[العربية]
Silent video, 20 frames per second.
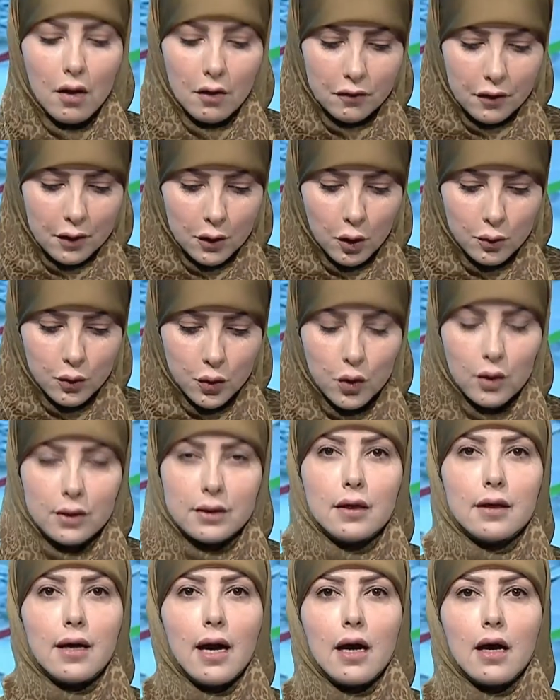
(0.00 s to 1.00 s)
فاليوم صوت
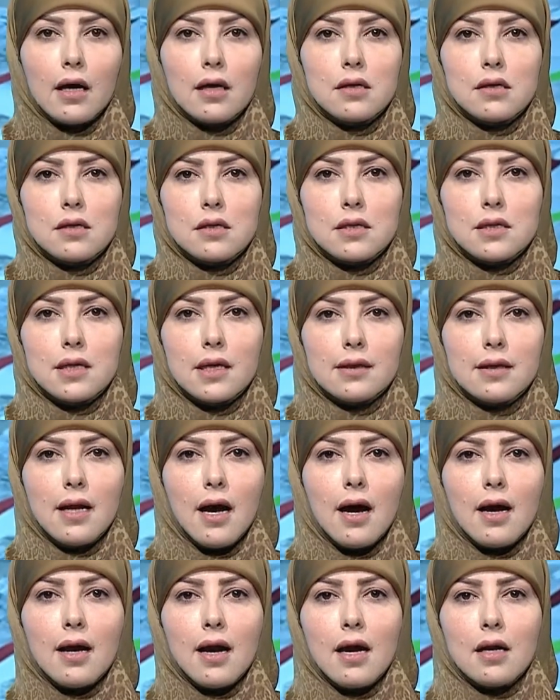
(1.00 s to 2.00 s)
عراقي
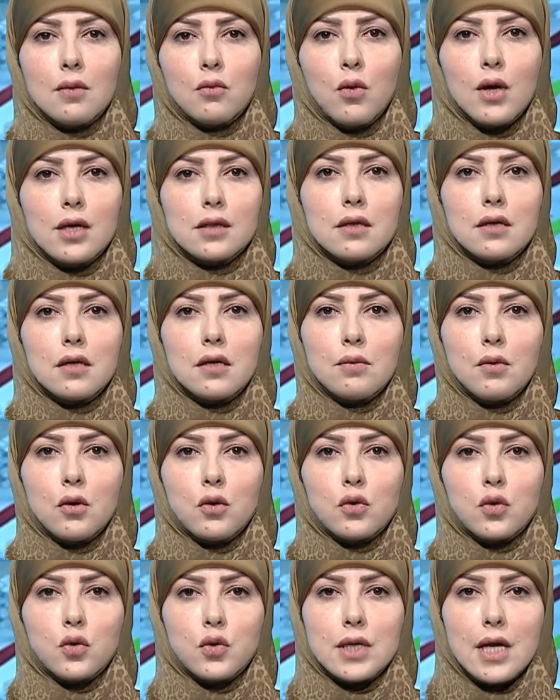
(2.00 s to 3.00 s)
استطلع آراء المواطنين
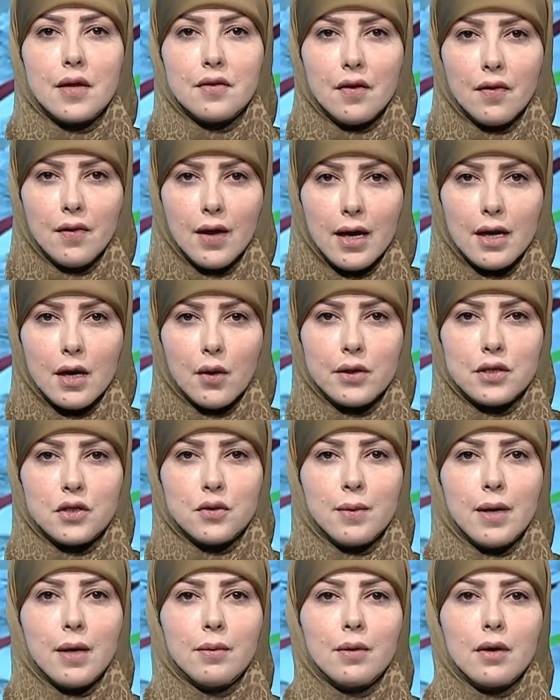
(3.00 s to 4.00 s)
بخصوص هذه الظاهرة
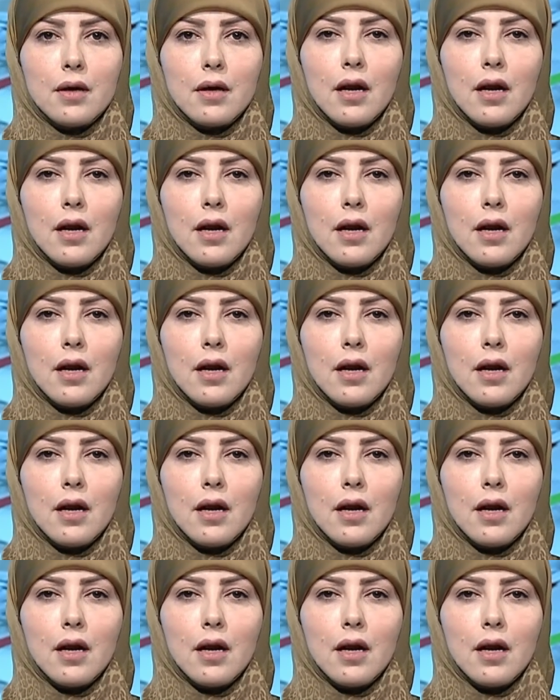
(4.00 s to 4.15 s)
وأسبابها